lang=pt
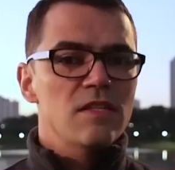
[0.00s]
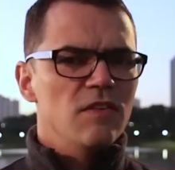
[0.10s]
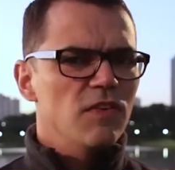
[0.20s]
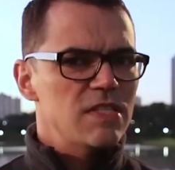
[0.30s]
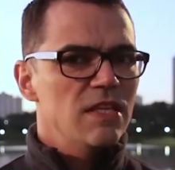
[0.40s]

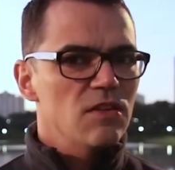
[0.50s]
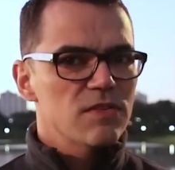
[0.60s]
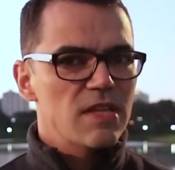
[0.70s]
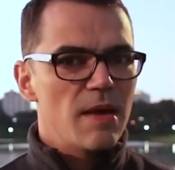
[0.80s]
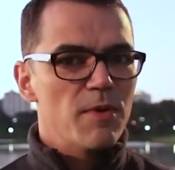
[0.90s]
Se você não
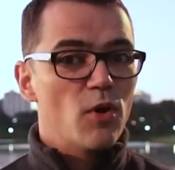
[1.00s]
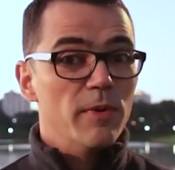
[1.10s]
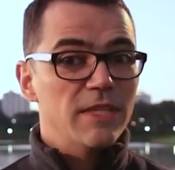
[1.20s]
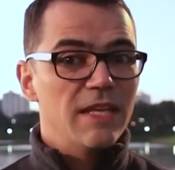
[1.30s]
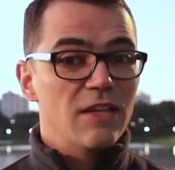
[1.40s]
sabe
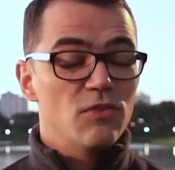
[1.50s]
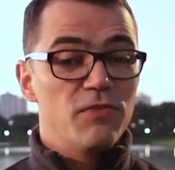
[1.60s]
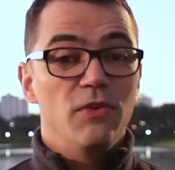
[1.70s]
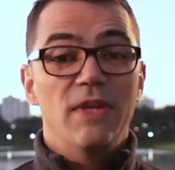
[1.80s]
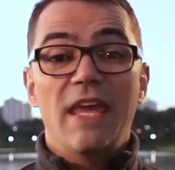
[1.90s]
como treinar no
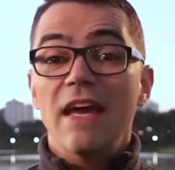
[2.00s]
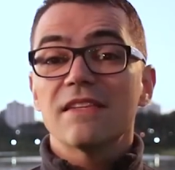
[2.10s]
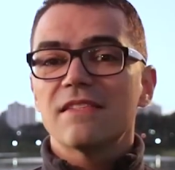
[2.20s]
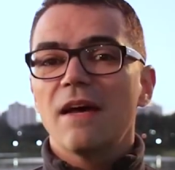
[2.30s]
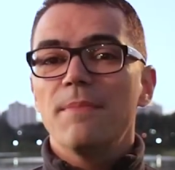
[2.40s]
frio e
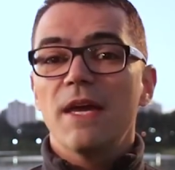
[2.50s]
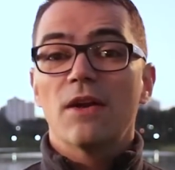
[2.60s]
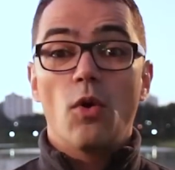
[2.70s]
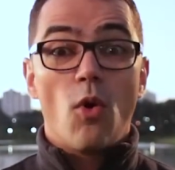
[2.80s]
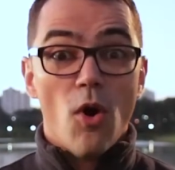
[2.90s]
quer
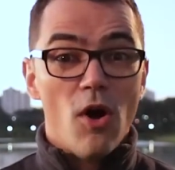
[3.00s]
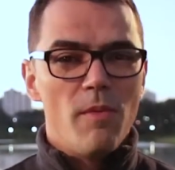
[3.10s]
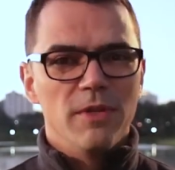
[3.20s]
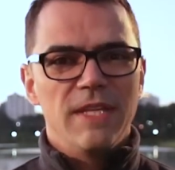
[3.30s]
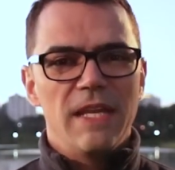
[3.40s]
saber
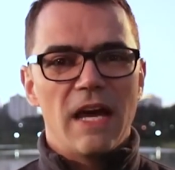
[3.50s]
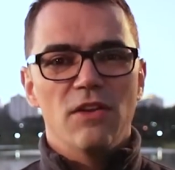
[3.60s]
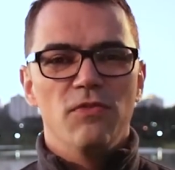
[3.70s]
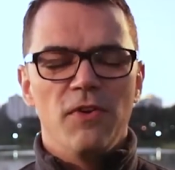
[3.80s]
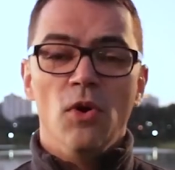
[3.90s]
como treinar
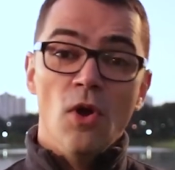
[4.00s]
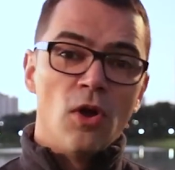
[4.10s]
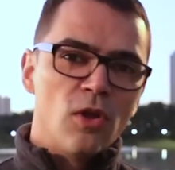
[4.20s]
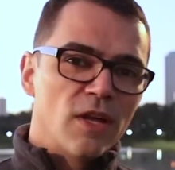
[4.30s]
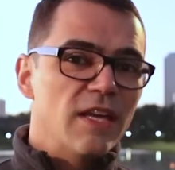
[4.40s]
no frio,
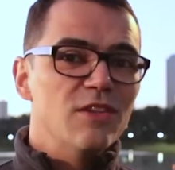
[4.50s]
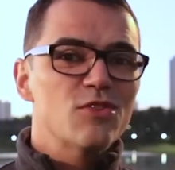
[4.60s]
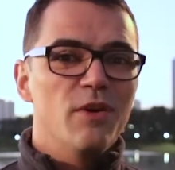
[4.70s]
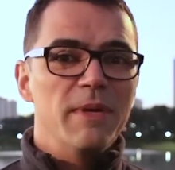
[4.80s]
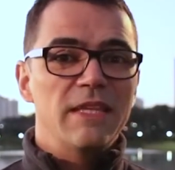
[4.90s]
coloque aqui
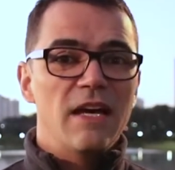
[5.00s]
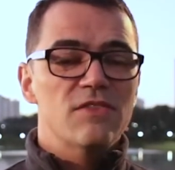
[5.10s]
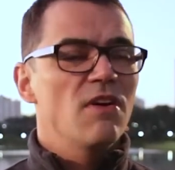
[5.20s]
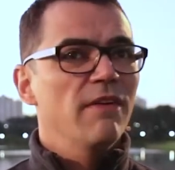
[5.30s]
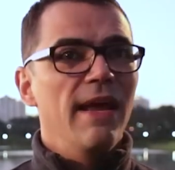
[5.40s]
nos
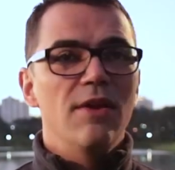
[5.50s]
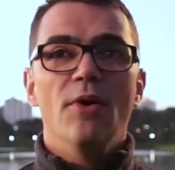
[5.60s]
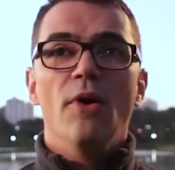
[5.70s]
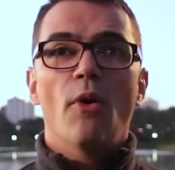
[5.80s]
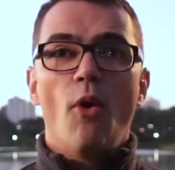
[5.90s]
comentários, Aurélio,
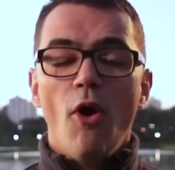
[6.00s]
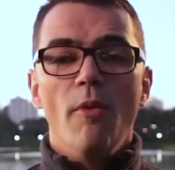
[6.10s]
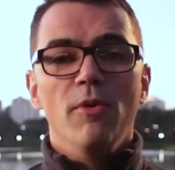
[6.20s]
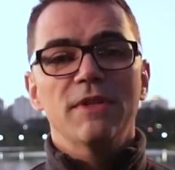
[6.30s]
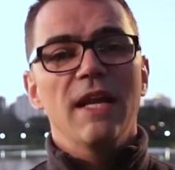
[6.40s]

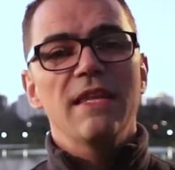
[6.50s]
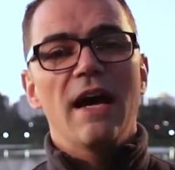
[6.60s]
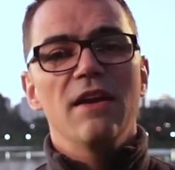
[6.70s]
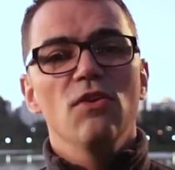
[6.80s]
como treinar